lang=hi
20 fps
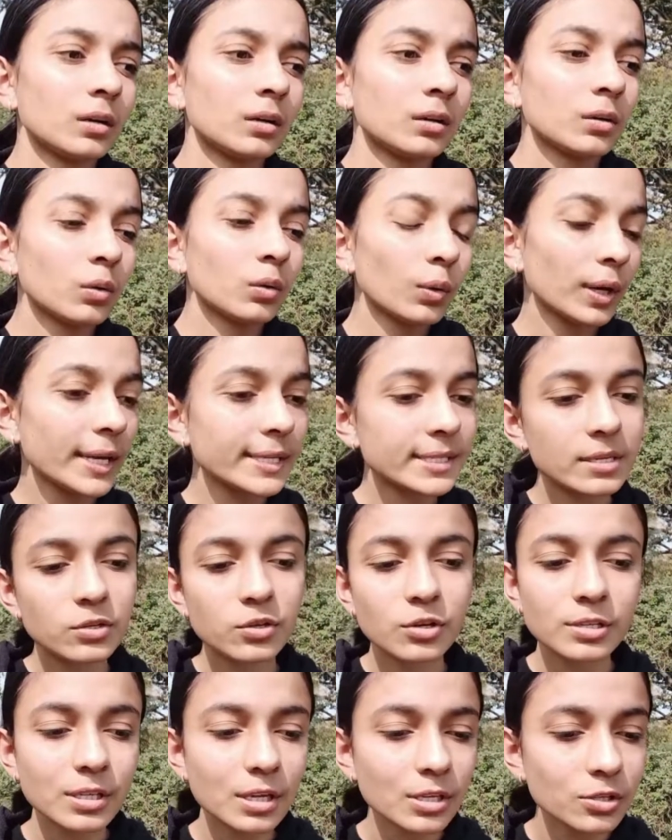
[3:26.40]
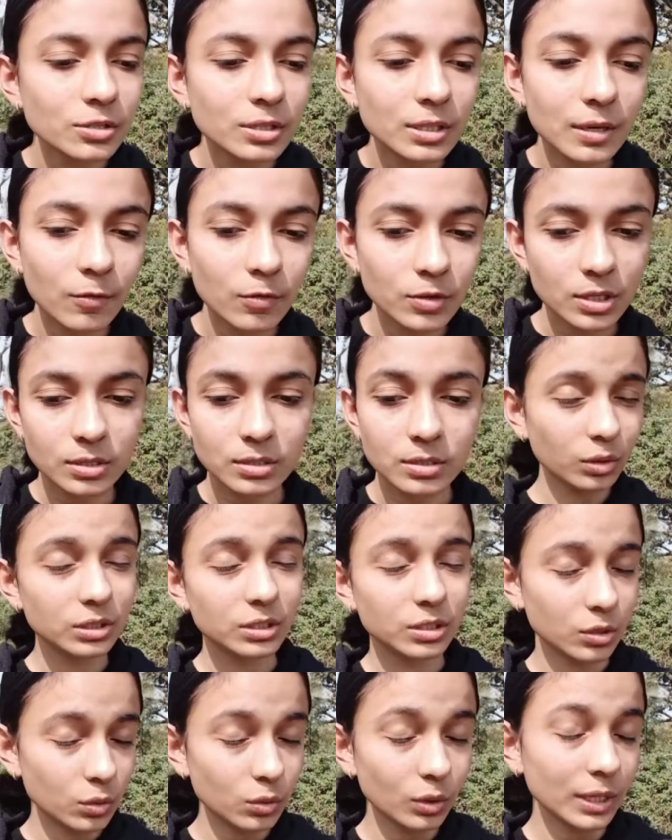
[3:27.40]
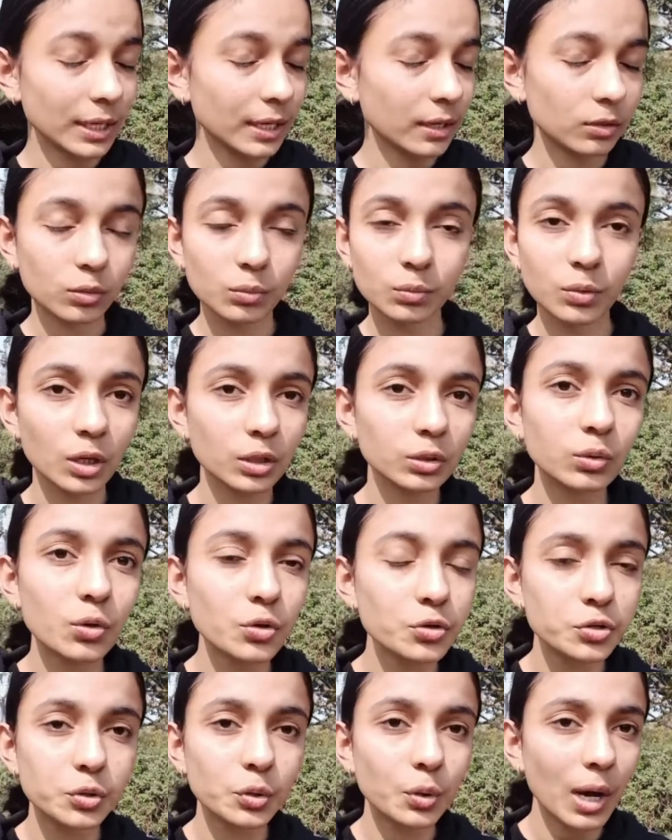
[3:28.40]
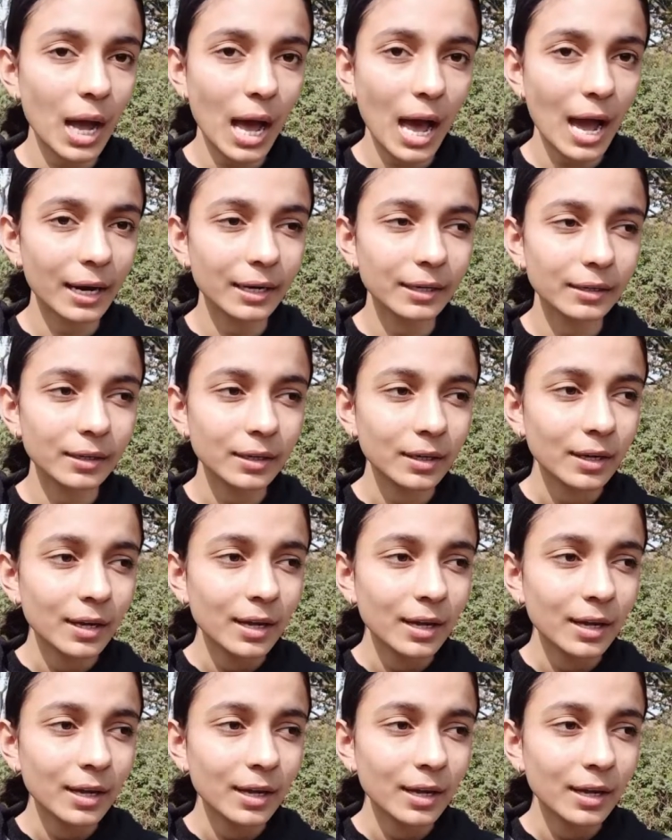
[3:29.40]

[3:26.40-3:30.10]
कोई ऐसी चीज़ है जिसकी वजह से जिसको लेके तुम बहुत खुश हो एंड